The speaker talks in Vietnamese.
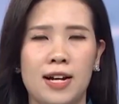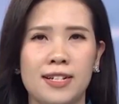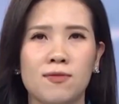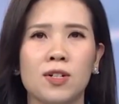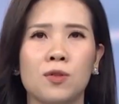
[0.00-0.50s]
Và
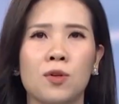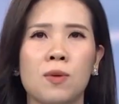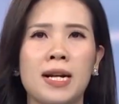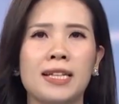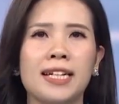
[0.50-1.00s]
trong phần cuối
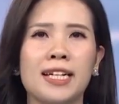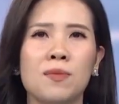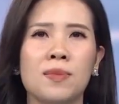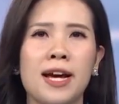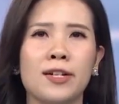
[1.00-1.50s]
của bản tin ngày
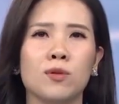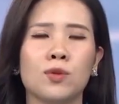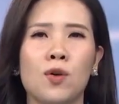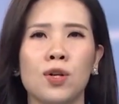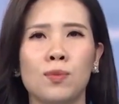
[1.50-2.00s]
hôm nay, chúng
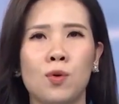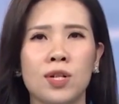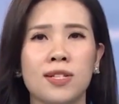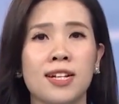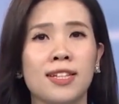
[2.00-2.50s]
tôi
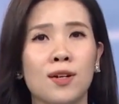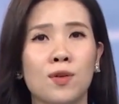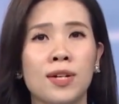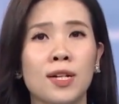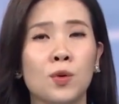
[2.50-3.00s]
muốn giới
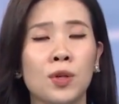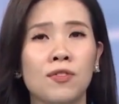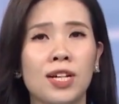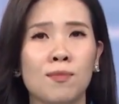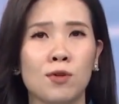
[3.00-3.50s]
thiệu đến
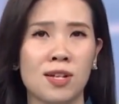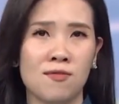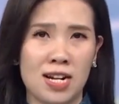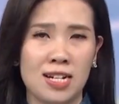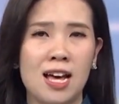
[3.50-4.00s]
quý vị một
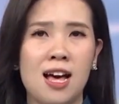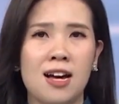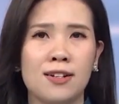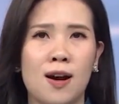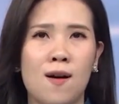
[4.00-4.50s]
nhân vật,
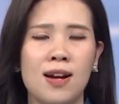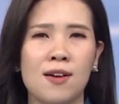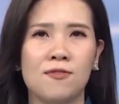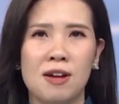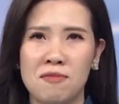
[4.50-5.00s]
đó
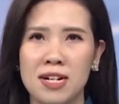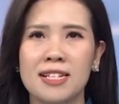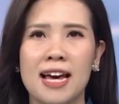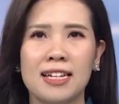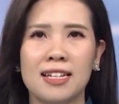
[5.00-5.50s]
là Phan Văn
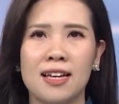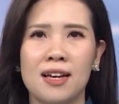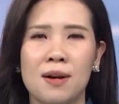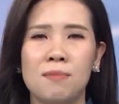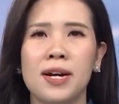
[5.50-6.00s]
Sanh,
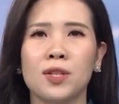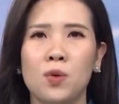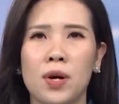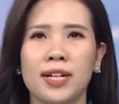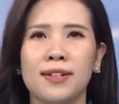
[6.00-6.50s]
10
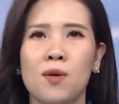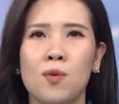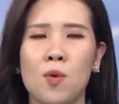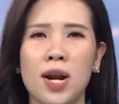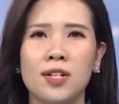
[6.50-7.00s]
tuổi
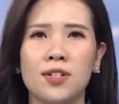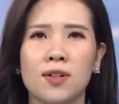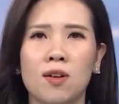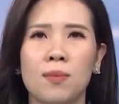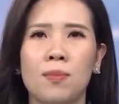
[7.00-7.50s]
đầu quân
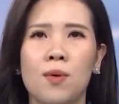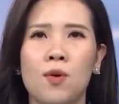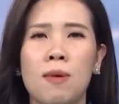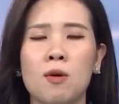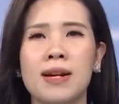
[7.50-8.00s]
cho câu lạc
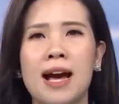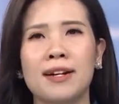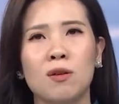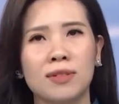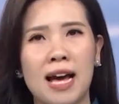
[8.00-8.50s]
bộ bóng
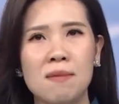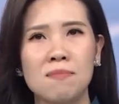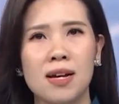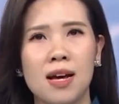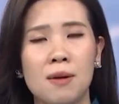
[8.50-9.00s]
đá Đồng Tháp,
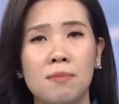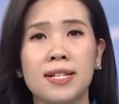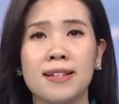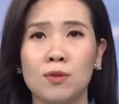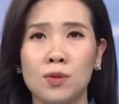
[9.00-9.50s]

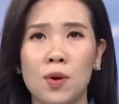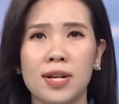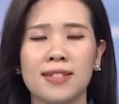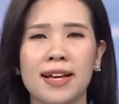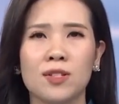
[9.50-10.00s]
16
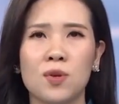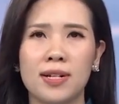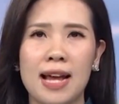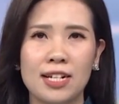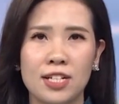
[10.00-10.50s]
tuổi giành
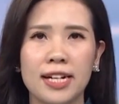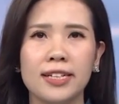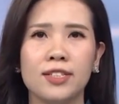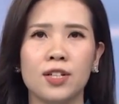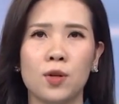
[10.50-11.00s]
suất đá
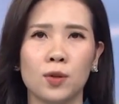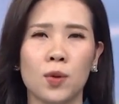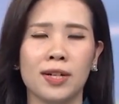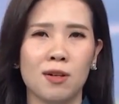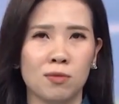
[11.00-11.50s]
chính cho đội
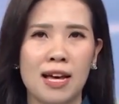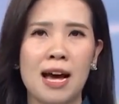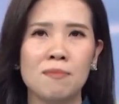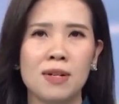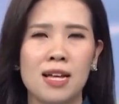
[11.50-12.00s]
tuyển Đồng
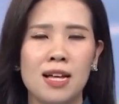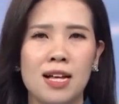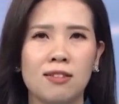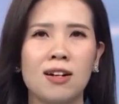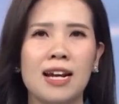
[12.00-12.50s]
Tháp.
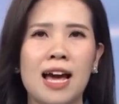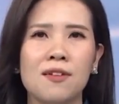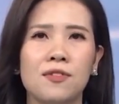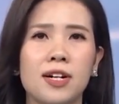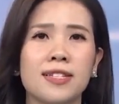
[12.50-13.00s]
Tương
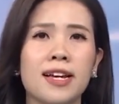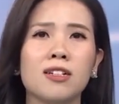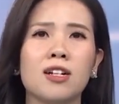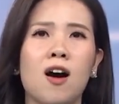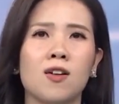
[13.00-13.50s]
lai với
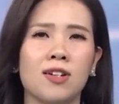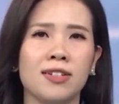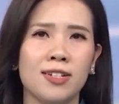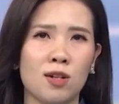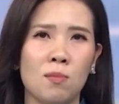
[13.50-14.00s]
sân cỏ
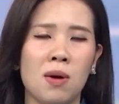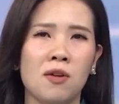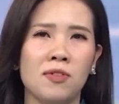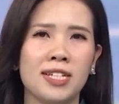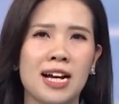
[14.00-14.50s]
dường như rộng
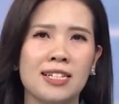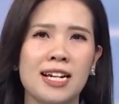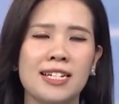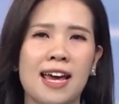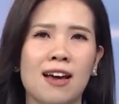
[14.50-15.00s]
mở với chàng
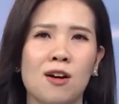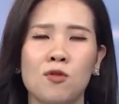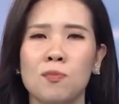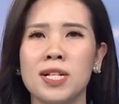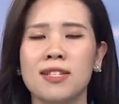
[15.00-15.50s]
trai trẻ ở
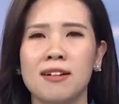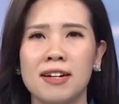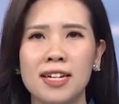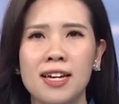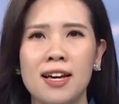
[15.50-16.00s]
vùng biên
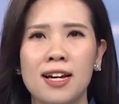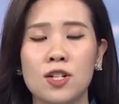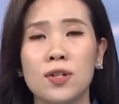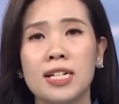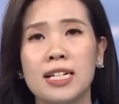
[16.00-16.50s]
giới,
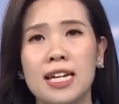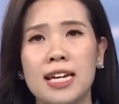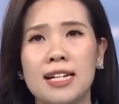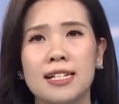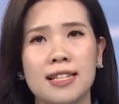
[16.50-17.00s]
cho đến
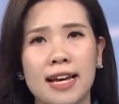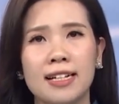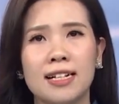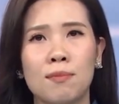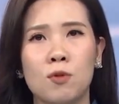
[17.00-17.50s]
khi
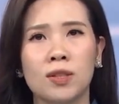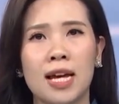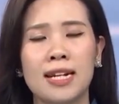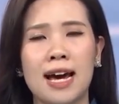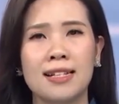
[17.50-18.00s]
Sanh gặp một
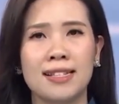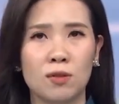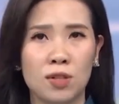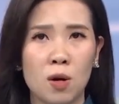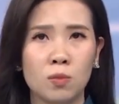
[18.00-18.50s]
tai nạn
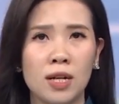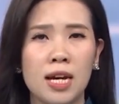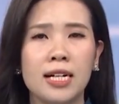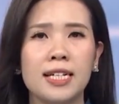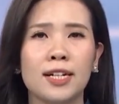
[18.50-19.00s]
giao thông
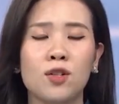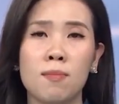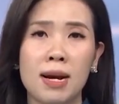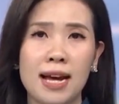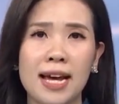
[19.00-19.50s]
khiến
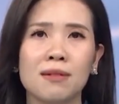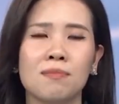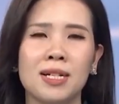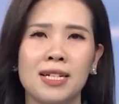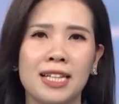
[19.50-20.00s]
đôi mắt anh
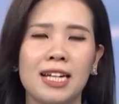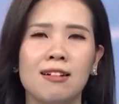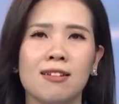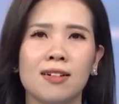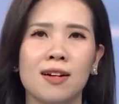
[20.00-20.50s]
mất đi thị
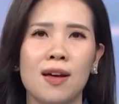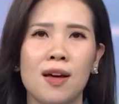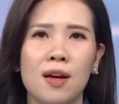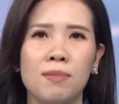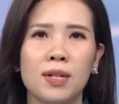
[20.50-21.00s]
lực.
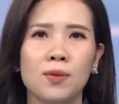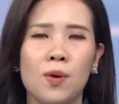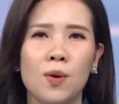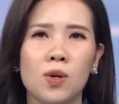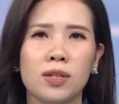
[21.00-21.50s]
Biến
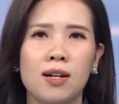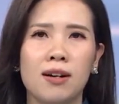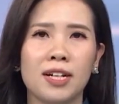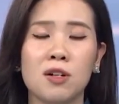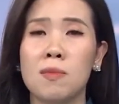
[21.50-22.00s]
cố cuộc
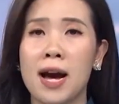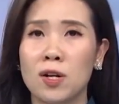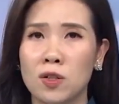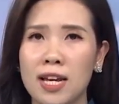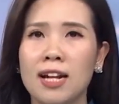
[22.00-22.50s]
đời không
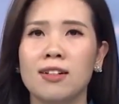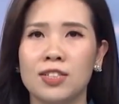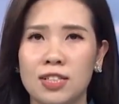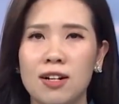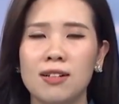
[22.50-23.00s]
ai có thể
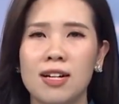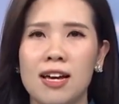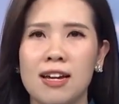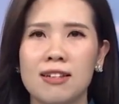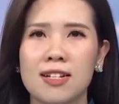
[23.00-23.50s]
lường trước,
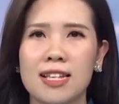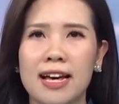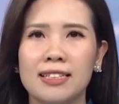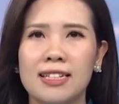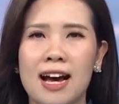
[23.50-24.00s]
nhưng
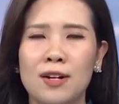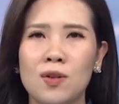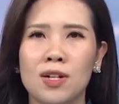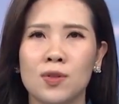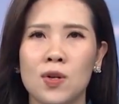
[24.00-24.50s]
Sanh đã
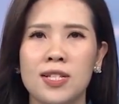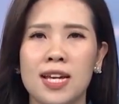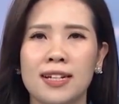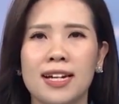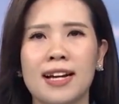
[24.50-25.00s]
nỗ lực đối
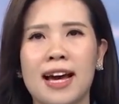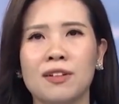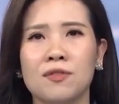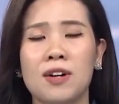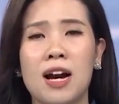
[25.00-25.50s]
diện nghịch
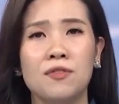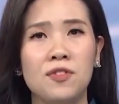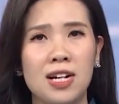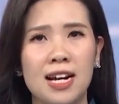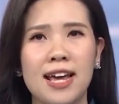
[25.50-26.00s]
cảnh và
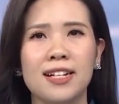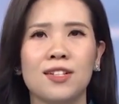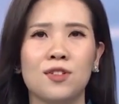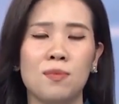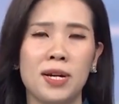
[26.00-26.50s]
vươn lên
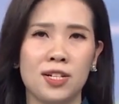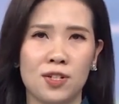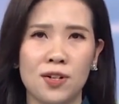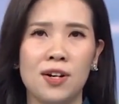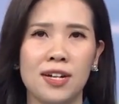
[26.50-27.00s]
giúp ích
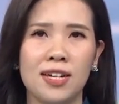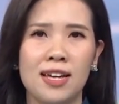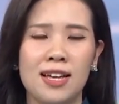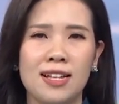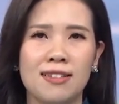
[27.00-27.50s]
cho đời.
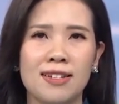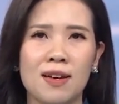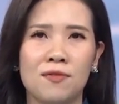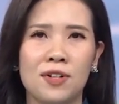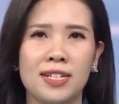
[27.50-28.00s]
Sự
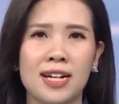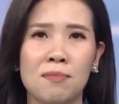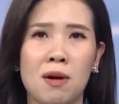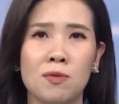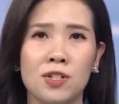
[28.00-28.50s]
nghiệp với
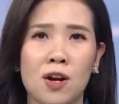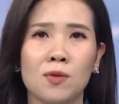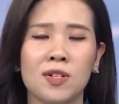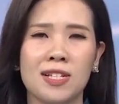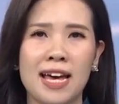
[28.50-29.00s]
trái bóng
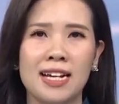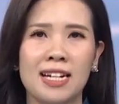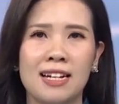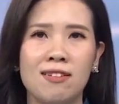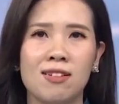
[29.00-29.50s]
tròn của Sanh
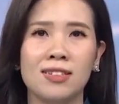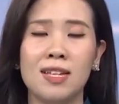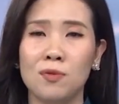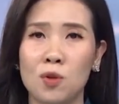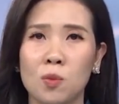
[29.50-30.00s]
lại được
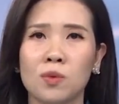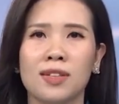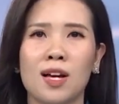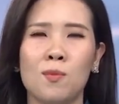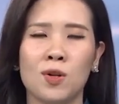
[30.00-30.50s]
tiếp tục
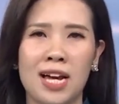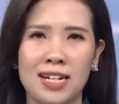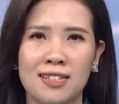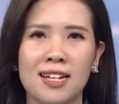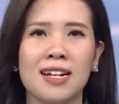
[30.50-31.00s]
theo một
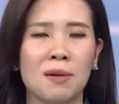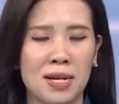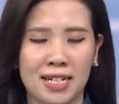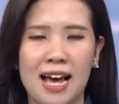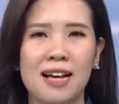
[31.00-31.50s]
cách rất đặc
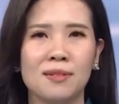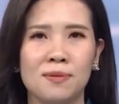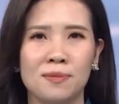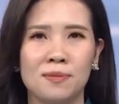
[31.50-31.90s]
biệt khác.